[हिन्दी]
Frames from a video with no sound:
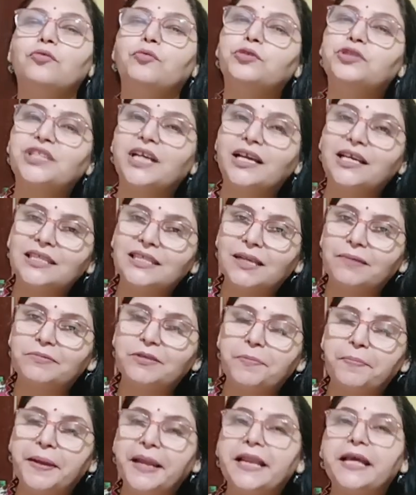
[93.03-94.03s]
वो चाहिए
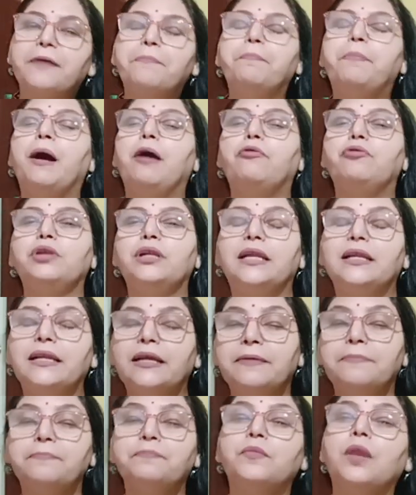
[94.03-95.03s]
सबसे पहले एक बाउल ले
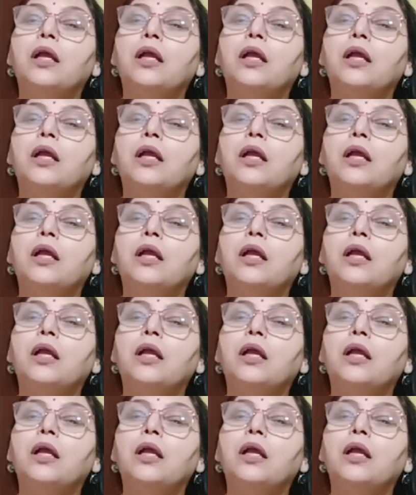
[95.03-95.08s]
लें